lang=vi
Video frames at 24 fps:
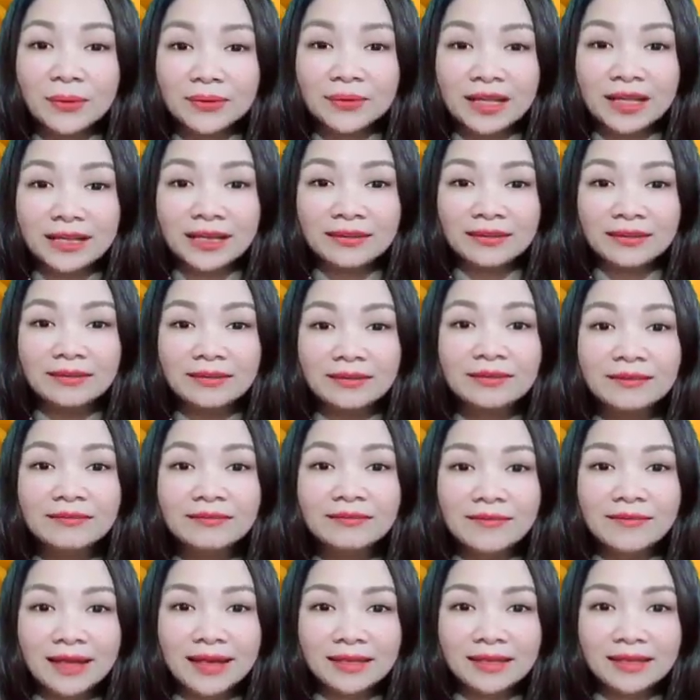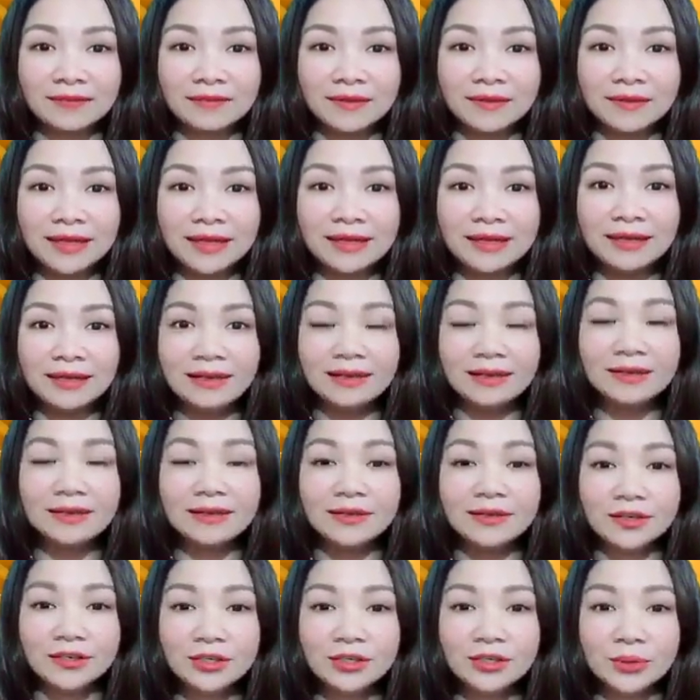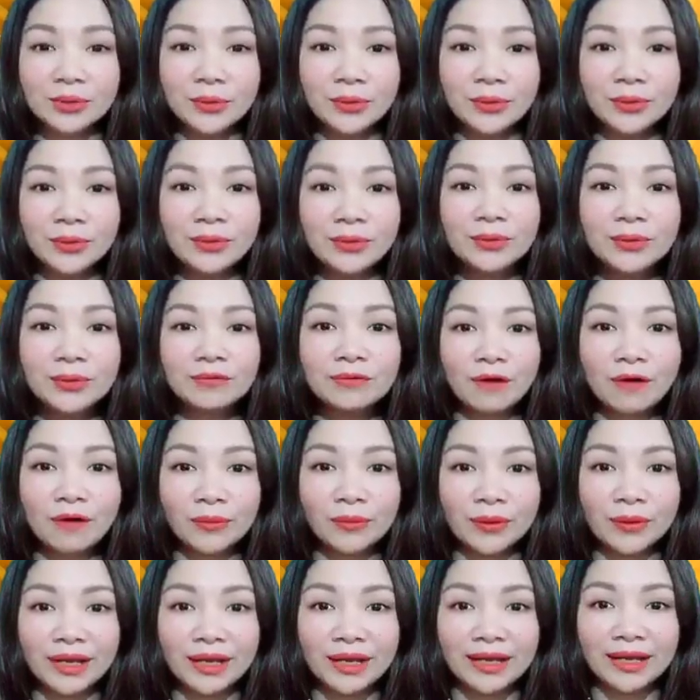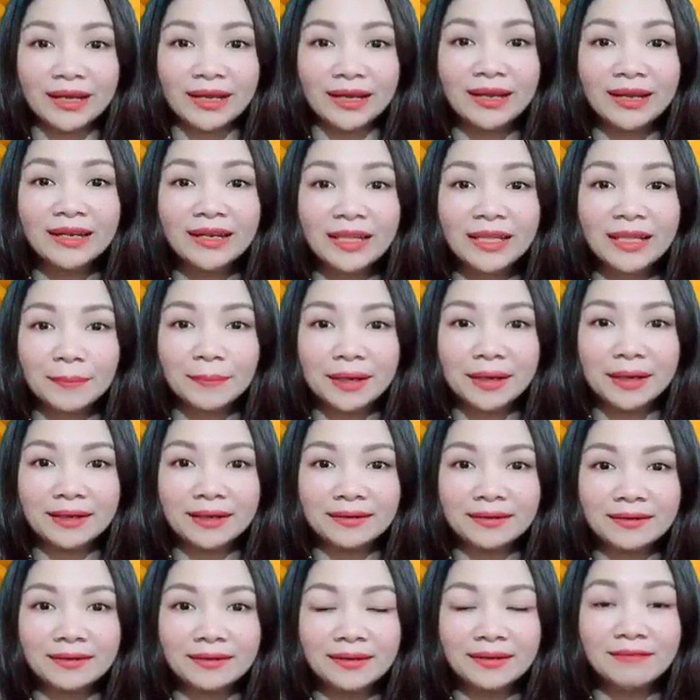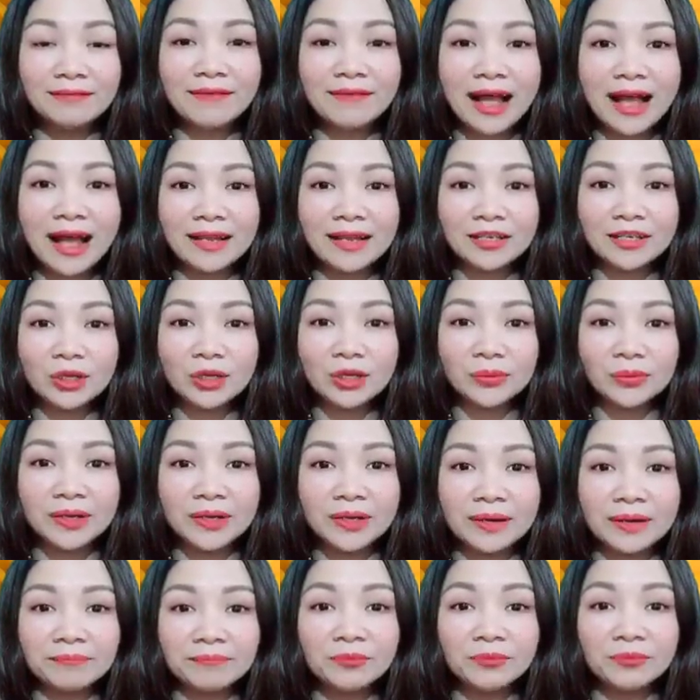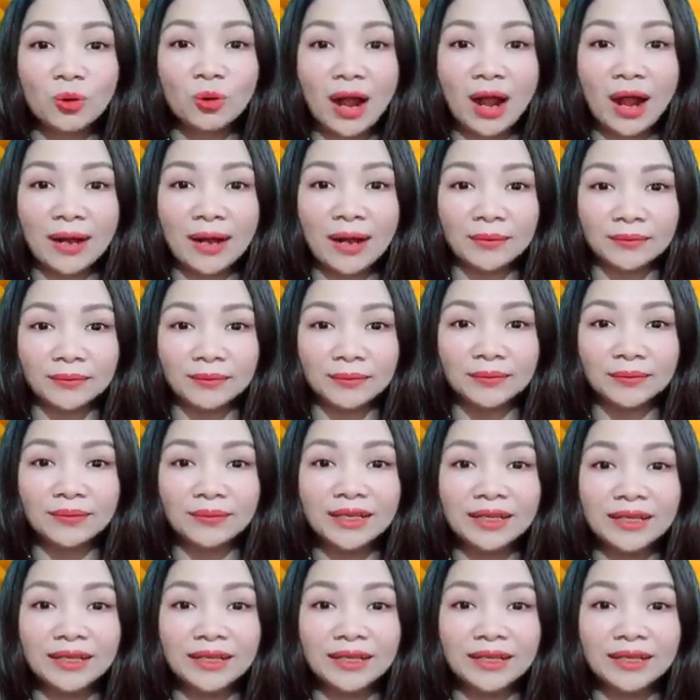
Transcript: thông tin về tử vi, tướng số, phong thủy, tâm linh và những thông điệp khoa học,